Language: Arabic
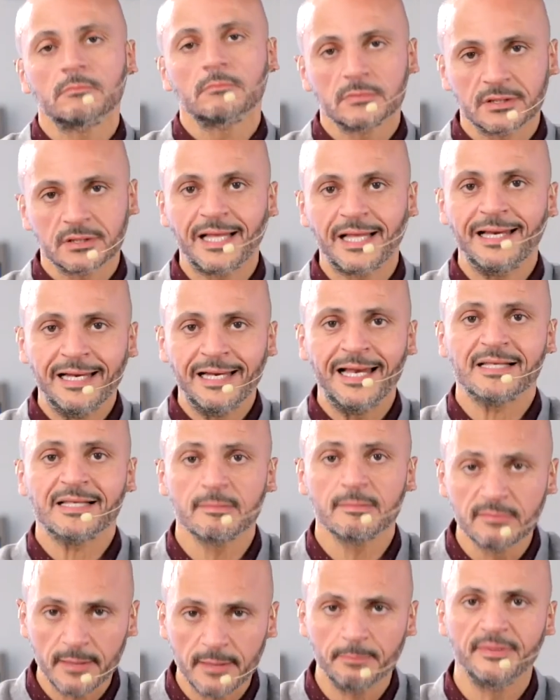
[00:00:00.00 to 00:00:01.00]
ده اللي
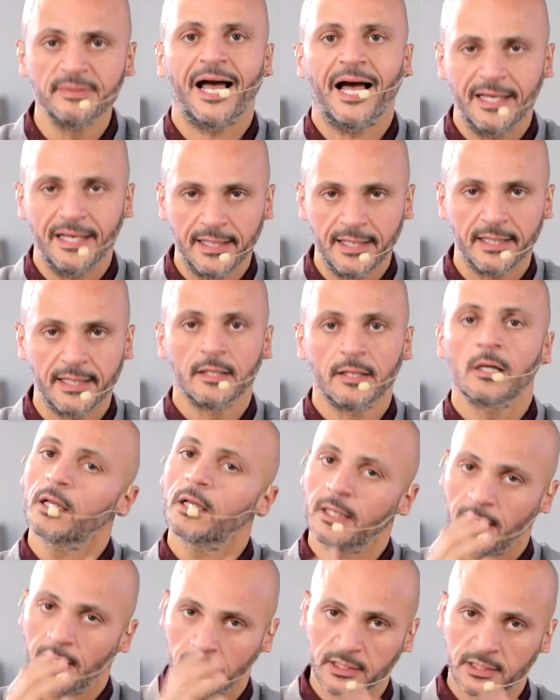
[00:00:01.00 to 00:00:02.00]
لازم نبني عليه
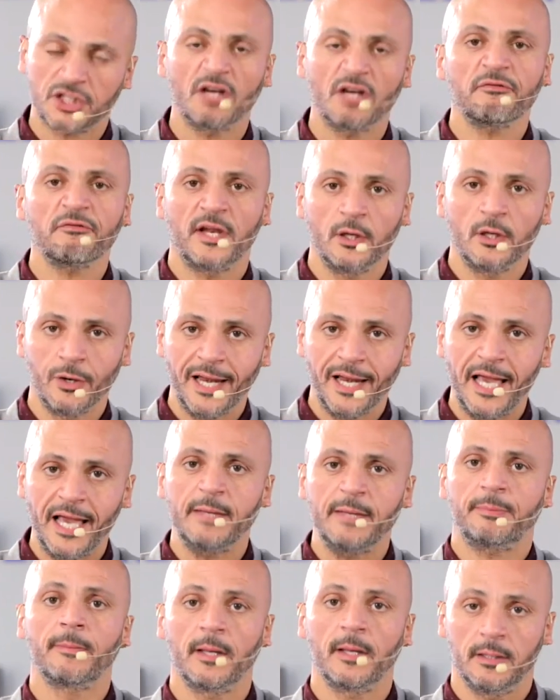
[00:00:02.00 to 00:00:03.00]
اكتشفنا ان هو لعيب
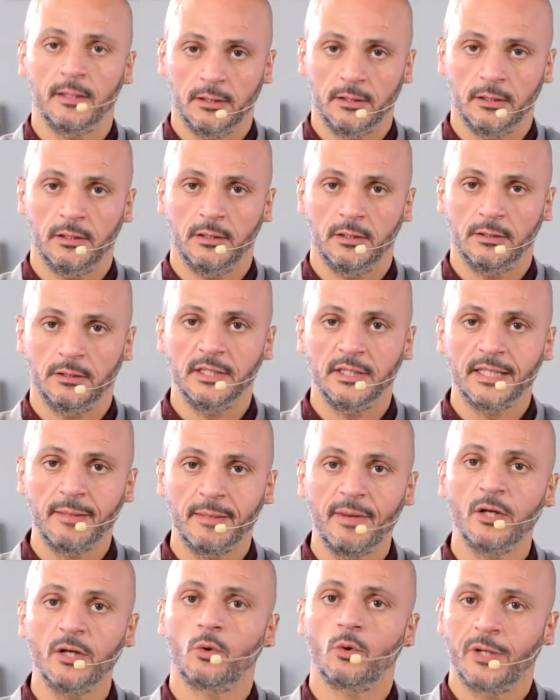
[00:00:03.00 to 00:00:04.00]
آه، يجي
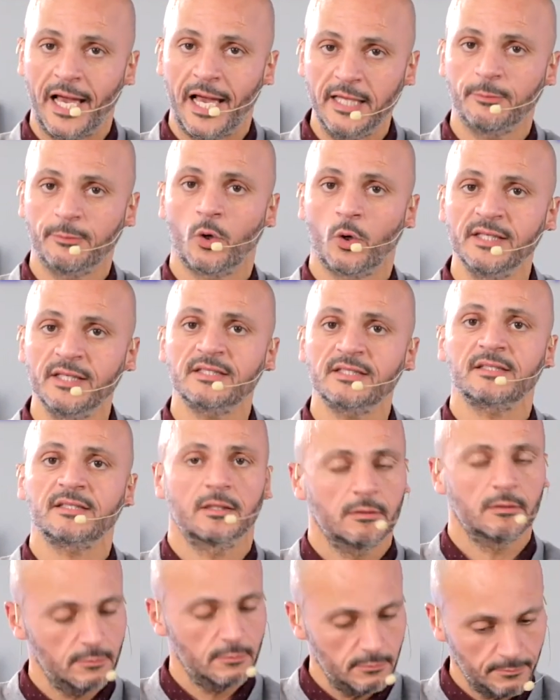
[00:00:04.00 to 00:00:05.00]
منه لعيب كويس
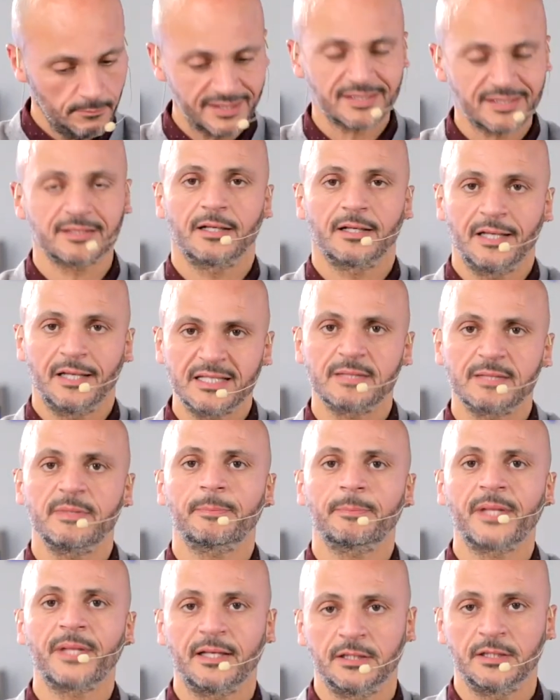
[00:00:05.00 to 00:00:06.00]
بس لازم
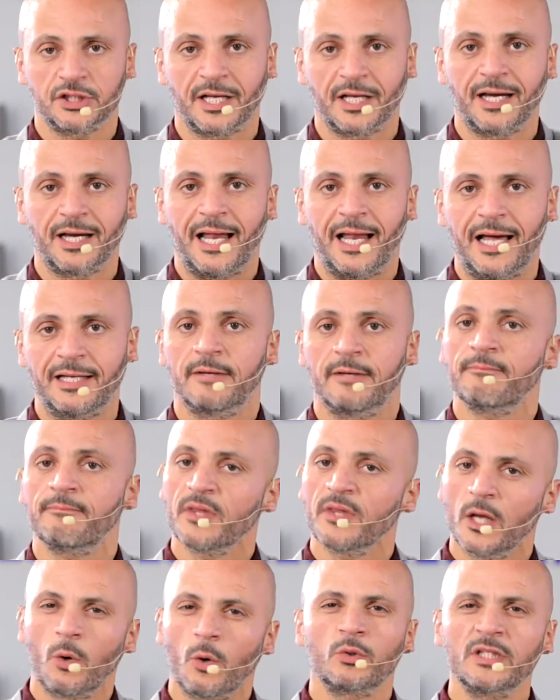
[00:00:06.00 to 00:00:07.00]
يبدا يشتغل عليه
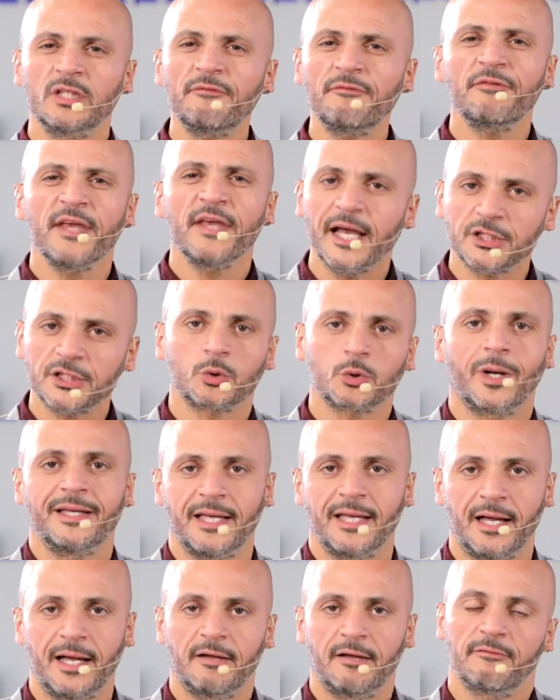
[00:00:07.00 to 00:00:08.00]
ودي فيها
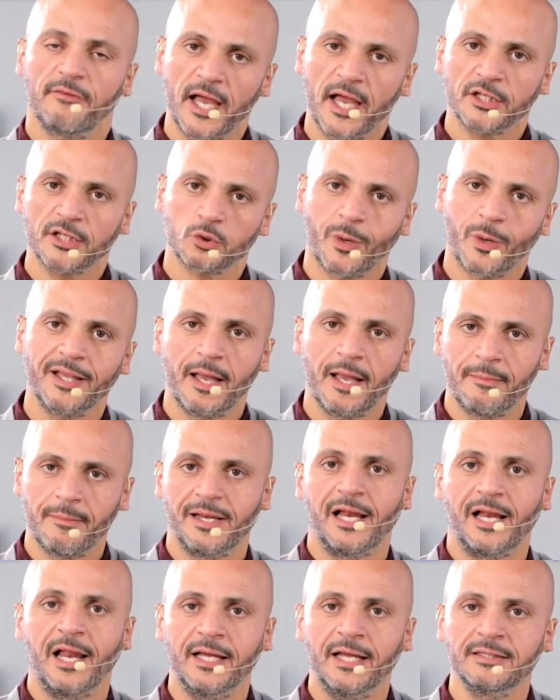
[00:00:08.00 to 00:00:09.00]
شويه فيها شويه من
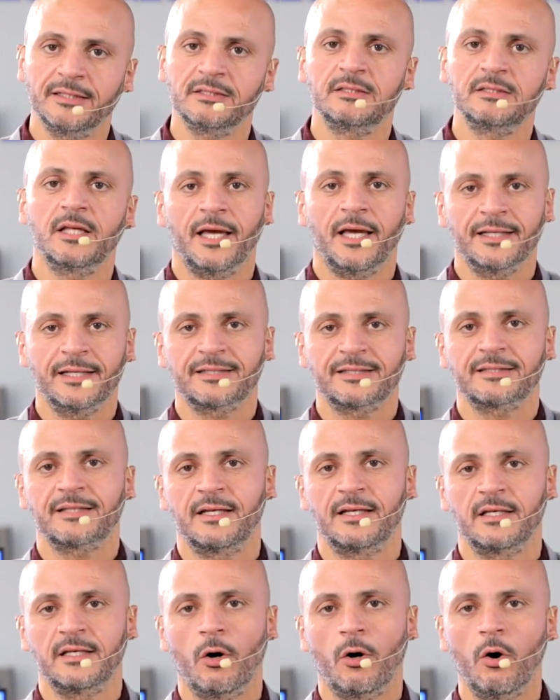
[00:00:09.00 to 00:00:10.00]
العند حته
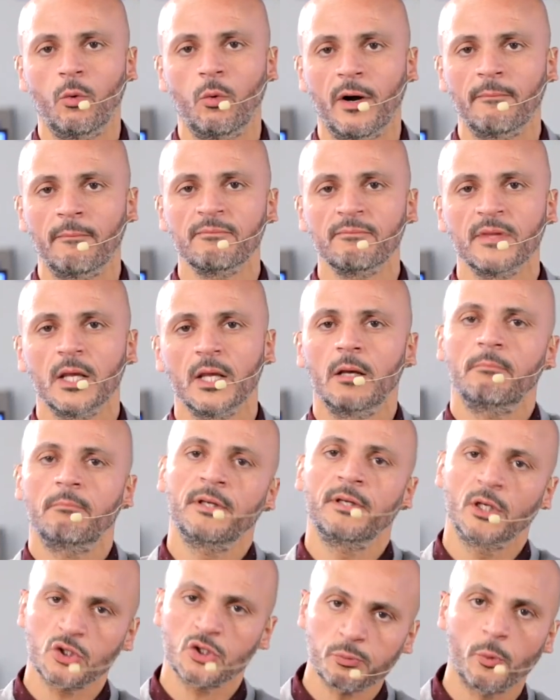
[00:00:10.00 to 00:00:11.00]
ان هو
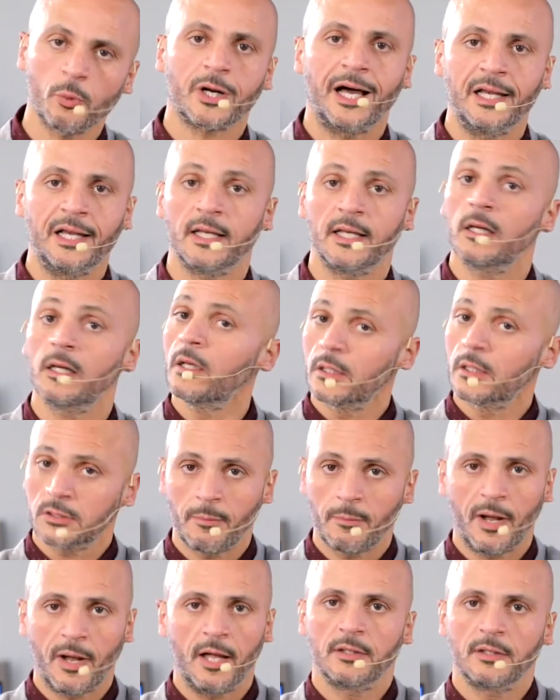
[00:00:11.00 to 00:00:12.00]
بيصبر عليه
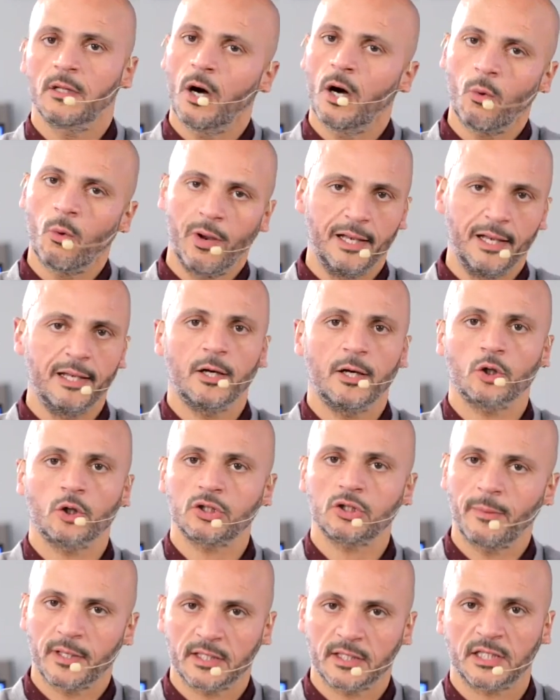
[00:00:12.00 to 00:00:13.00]
طبعا هو اللي
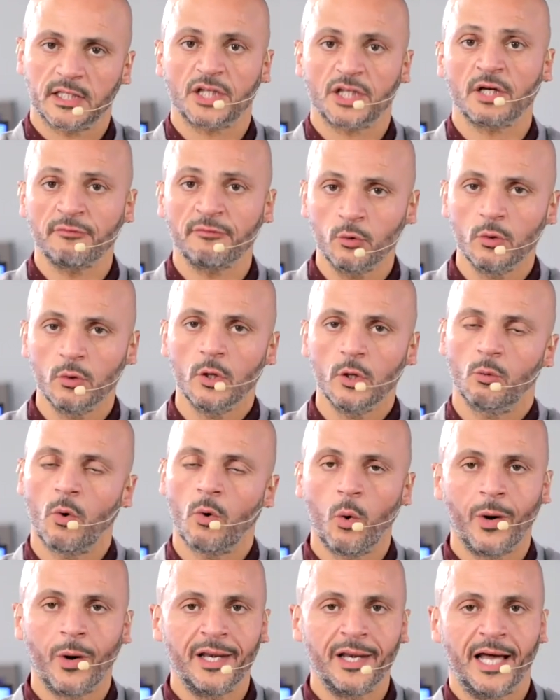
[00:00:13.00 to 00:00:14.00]
يعتبر اكتشفه
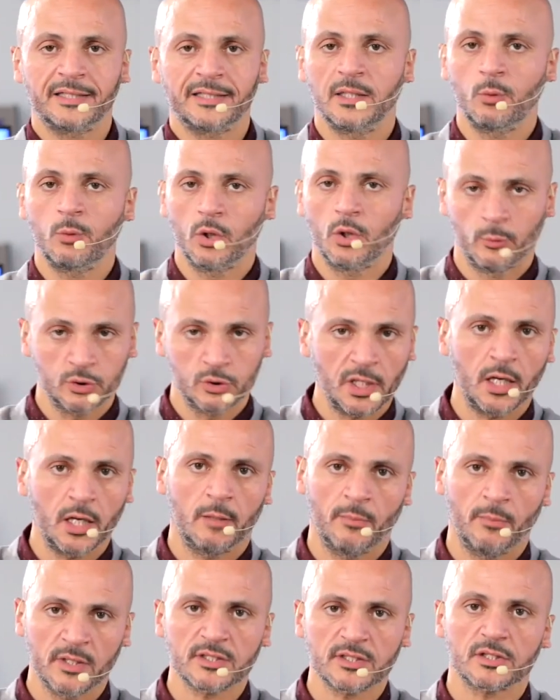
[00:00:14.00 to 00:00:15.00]
وهو اللي قدمه لمنتخب
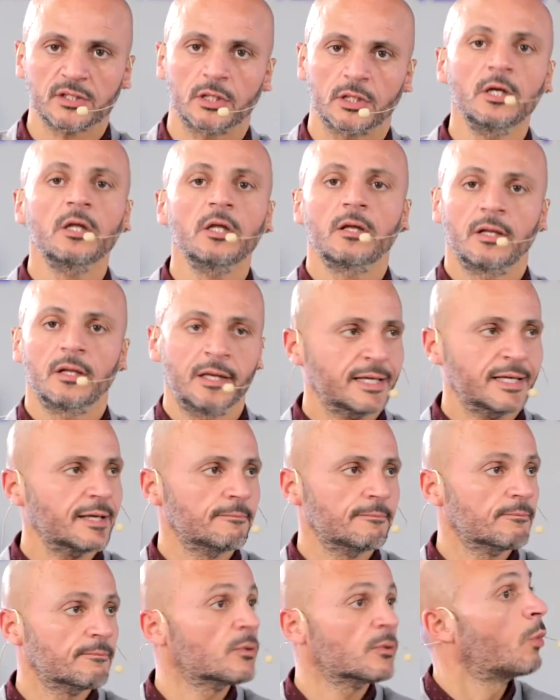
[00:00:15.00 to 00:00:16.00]
مصر وهو لعيب لك...
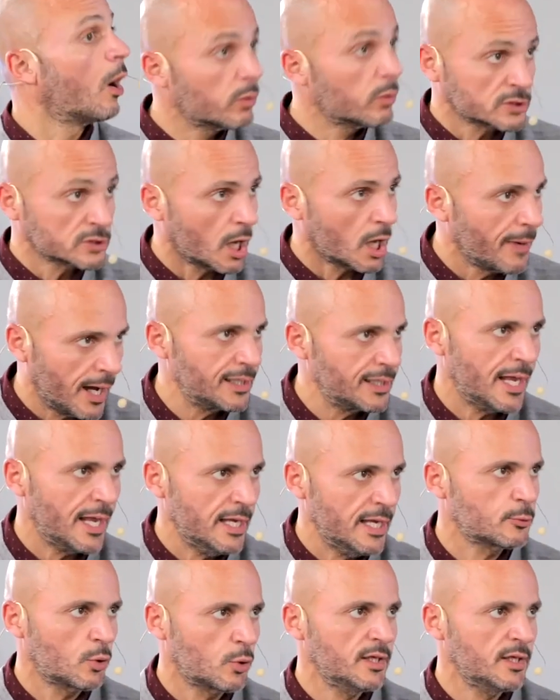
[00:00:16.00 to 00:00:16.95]
كويس وهو طبعا لعيب يعني كويس